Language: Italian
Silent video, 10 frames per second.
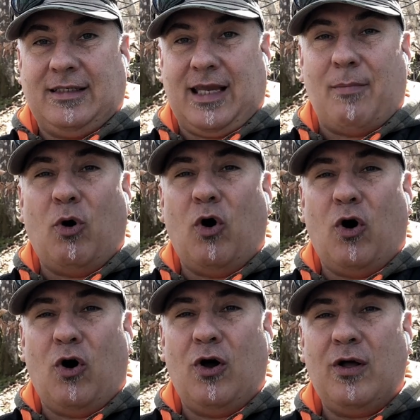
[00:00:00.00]

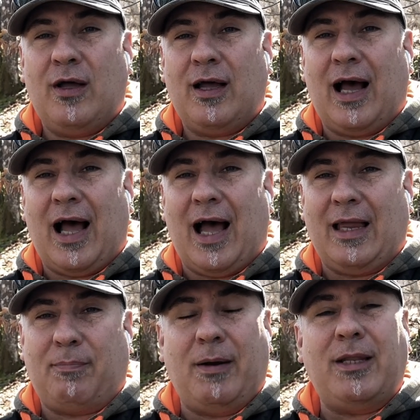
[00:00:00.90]
Siamo
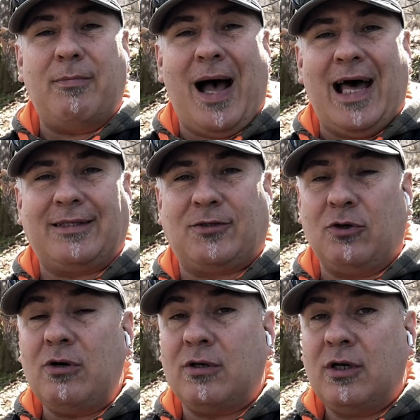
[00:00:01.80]
ai primi di
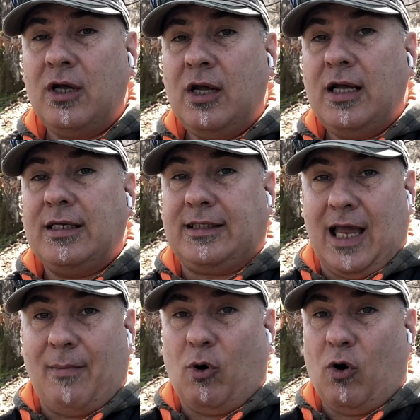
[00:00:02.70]
marzo,
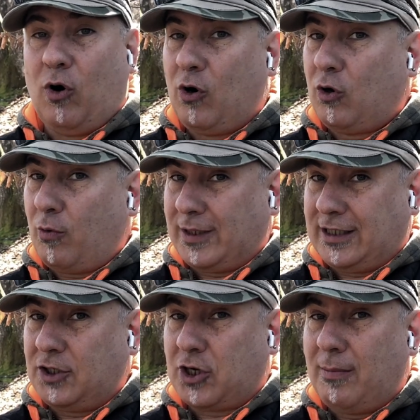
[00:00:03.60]
siamo, come si
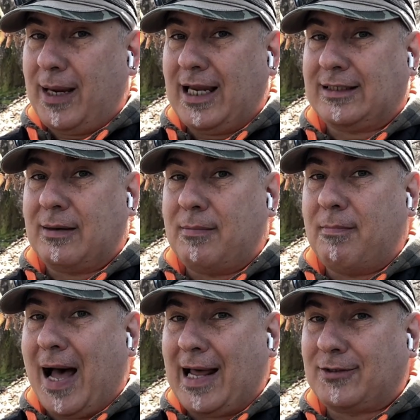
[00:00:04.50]
dice il mese,
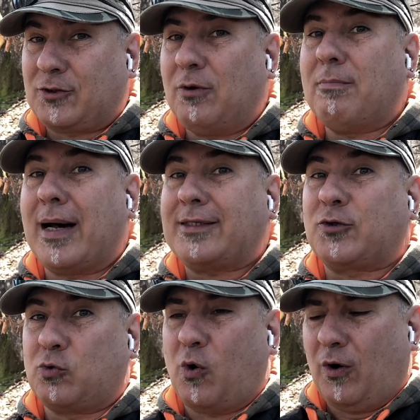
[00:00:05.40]
marzo,
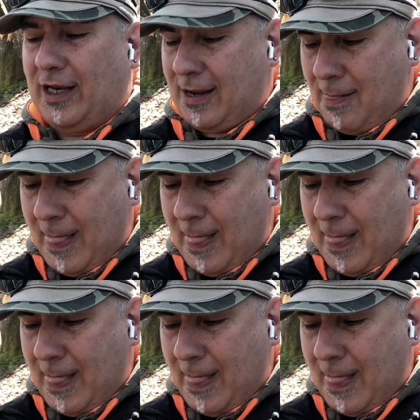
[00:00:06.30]
marzuoli.